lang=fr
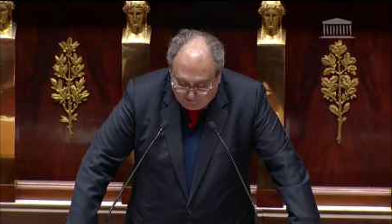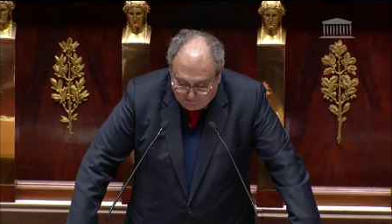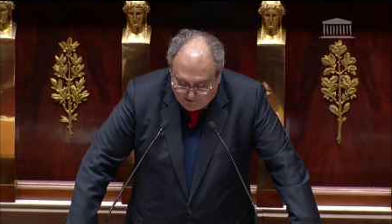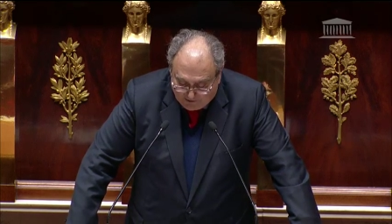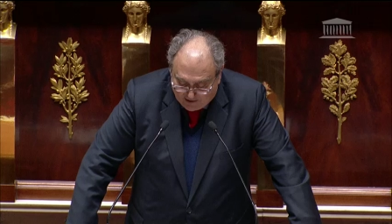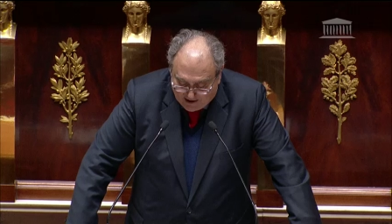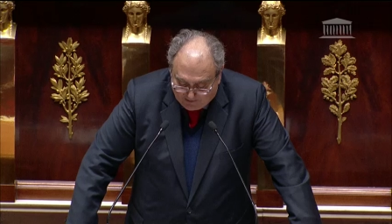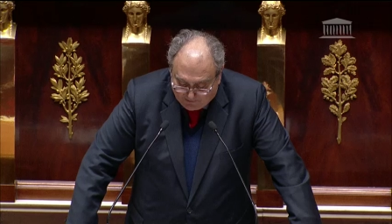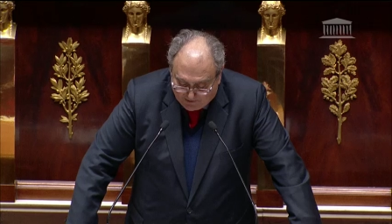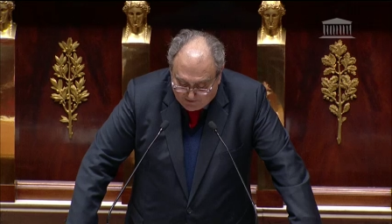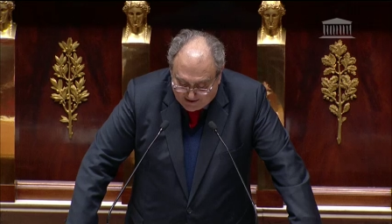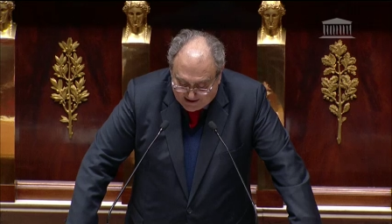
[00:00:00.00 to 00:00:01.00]
avec mes collègues
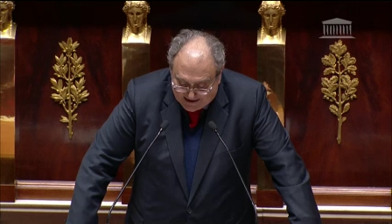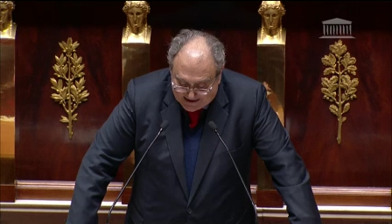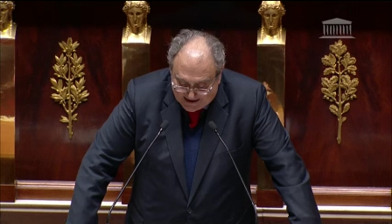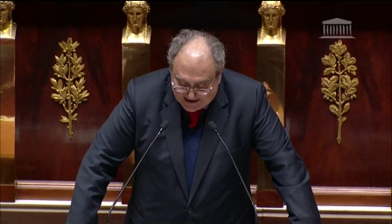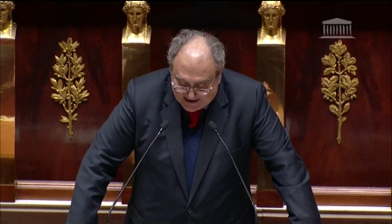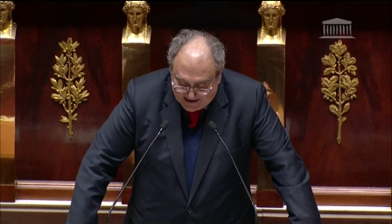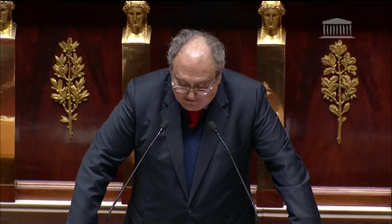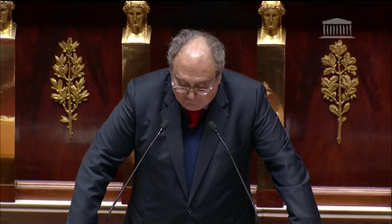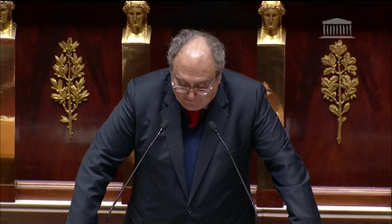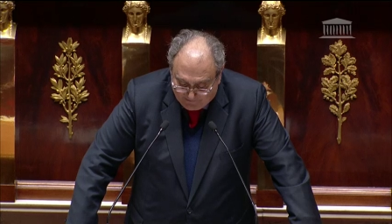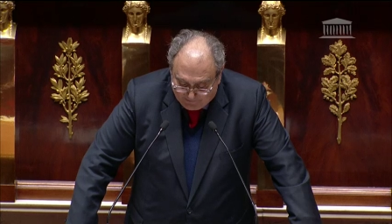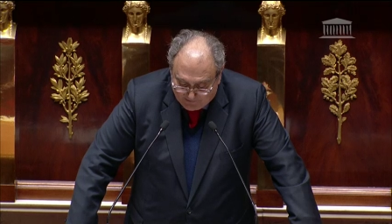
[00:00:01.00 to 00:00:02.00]
pris une
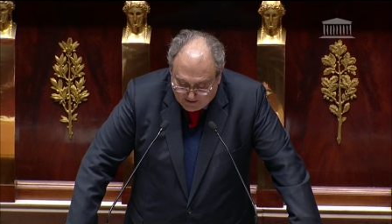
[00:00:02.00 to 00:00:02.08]
initiative,